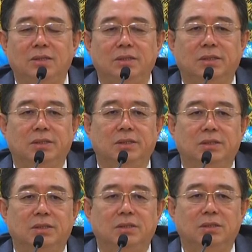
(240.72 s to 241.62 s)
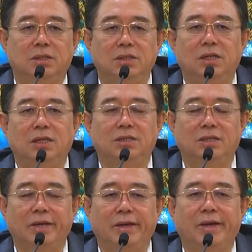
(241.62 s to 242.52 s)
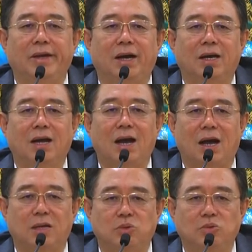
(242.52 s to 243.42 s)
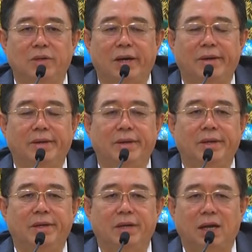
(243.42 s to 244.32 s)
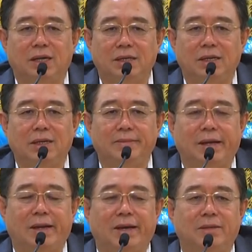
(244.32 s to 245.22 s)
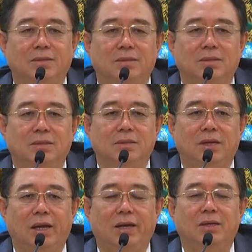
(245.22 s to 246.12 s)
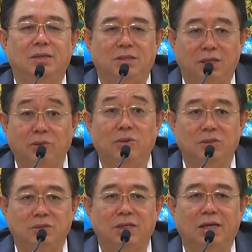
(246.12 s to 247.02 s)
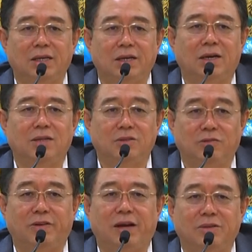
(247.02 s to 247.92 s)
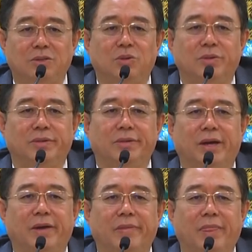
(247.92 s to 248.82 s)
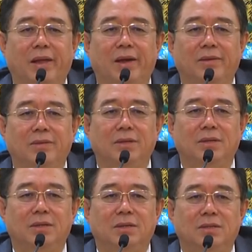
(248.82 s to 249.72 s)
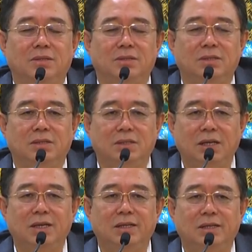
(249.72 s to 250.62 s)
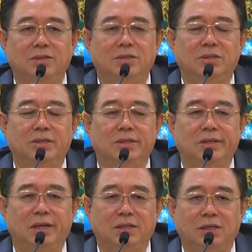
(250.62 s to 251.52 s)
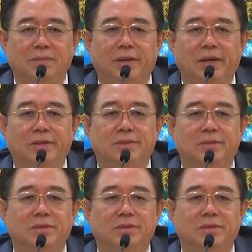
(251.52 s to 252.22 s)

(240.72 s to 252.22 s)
的这个。身体相应了，卡住了，卡在里面了，哎，结果就相应了，就发挥作用了啊！说是这个呢，就是也证明，